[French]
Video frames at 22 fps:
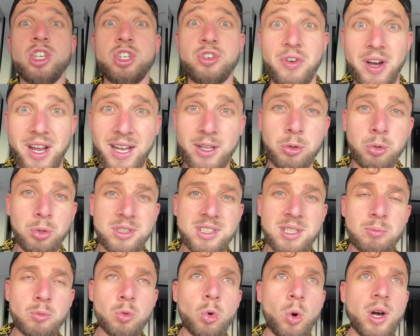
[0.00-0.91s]
Je vais à la
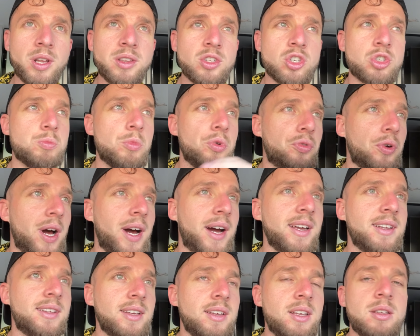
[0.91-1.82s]
deuxième douane, je me fais arrêter.